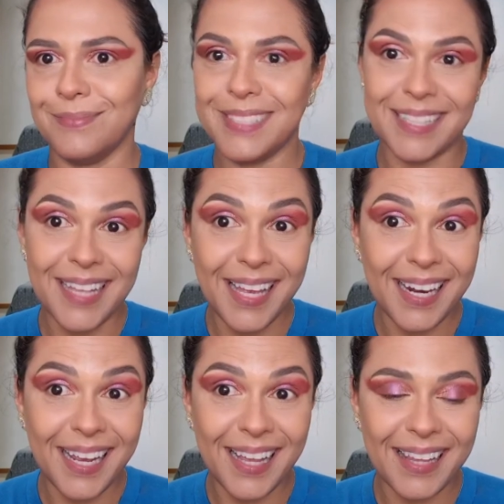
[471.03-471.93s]

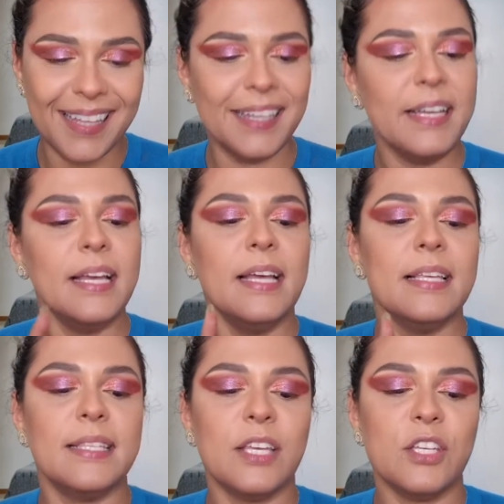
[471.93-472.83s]
Cinderela.
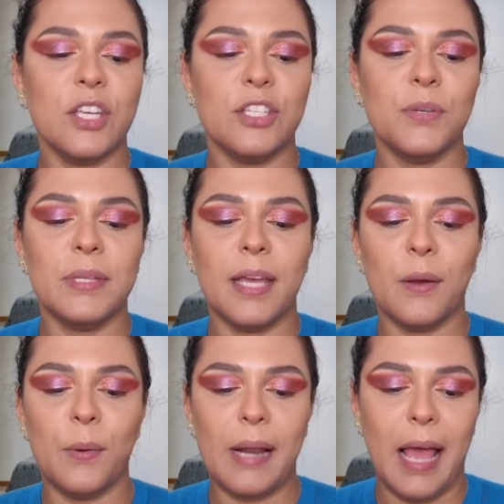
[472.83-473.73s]
Seja gentil e
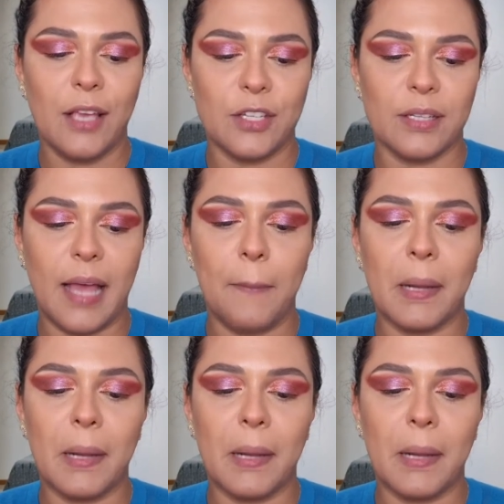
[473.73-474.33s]
tenha coragem, tá?